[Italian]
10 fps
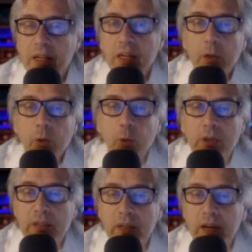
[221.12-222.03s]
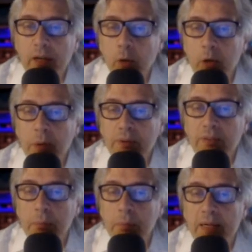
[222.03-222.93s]
tutti e tre erano rimasti
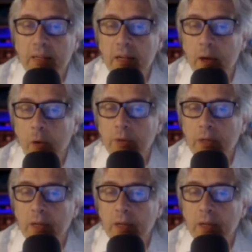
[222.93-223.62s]
in balia delle onde.